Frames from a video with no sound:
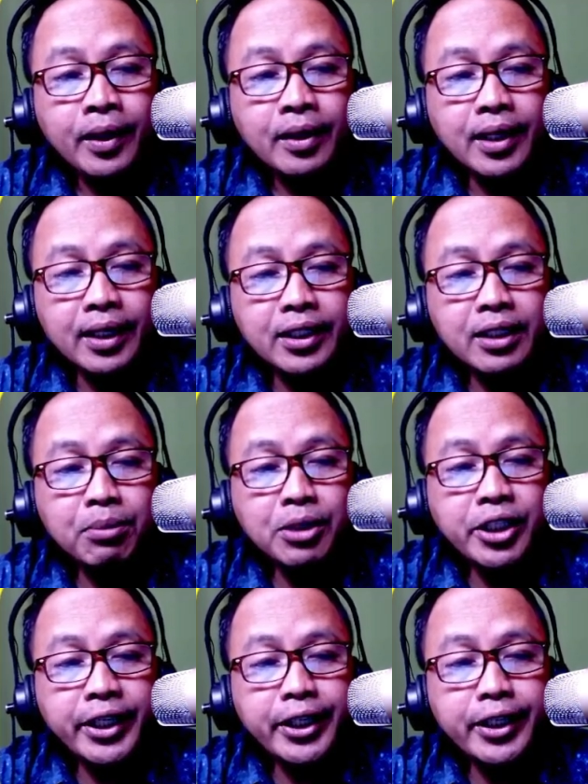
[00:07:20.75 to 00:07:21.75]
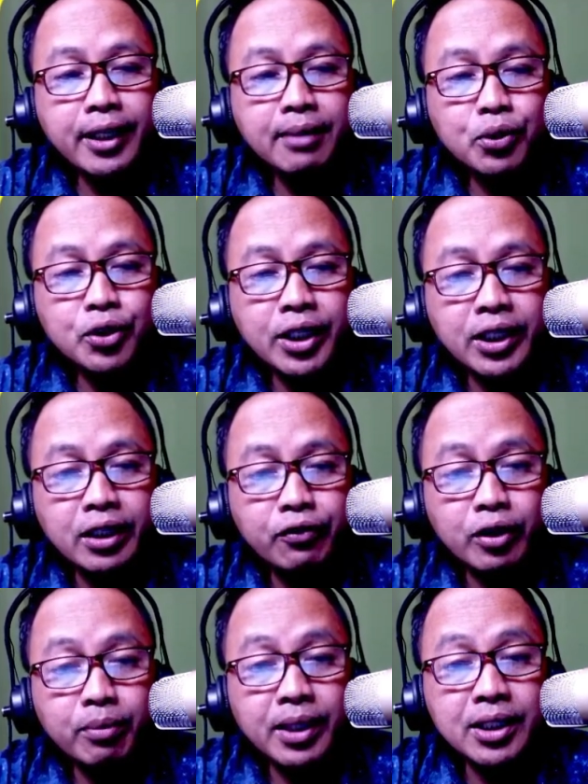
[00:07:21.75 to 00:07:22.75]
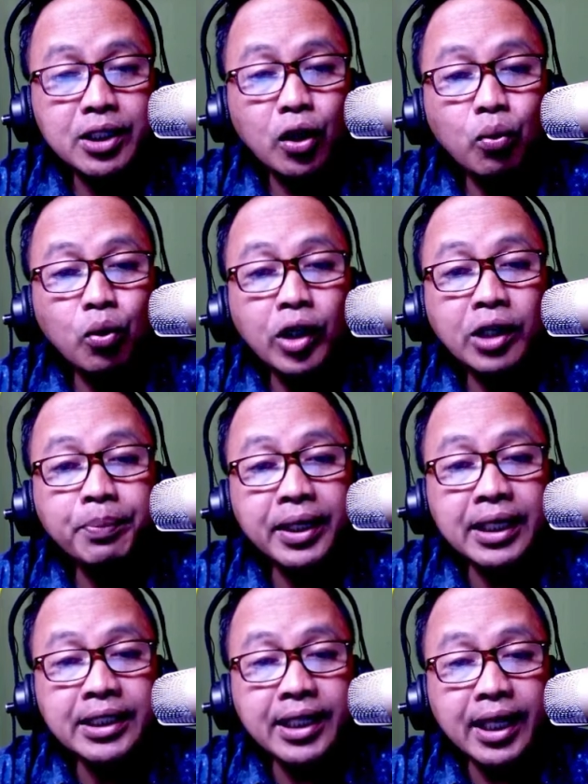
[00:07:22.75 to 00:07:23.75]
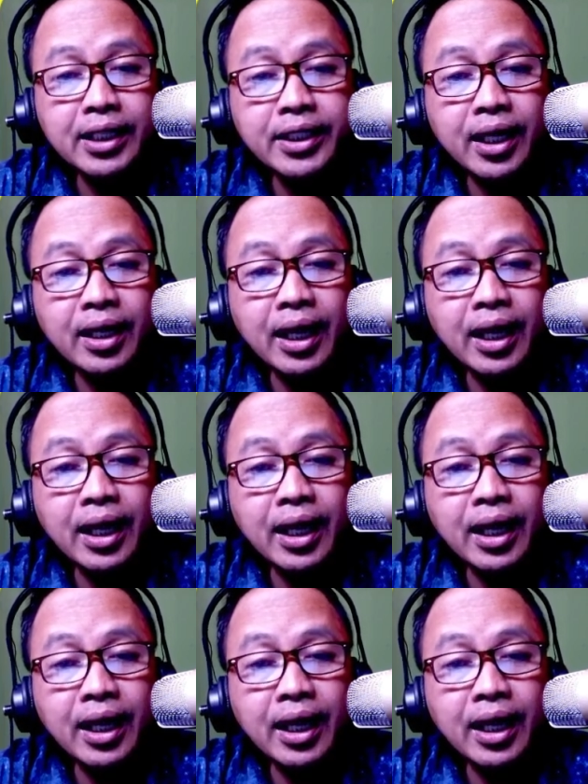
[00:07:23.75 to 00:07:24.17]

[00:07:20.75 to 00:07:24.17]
yakni menjadikan pusat informasi lowongan pekerjaan yang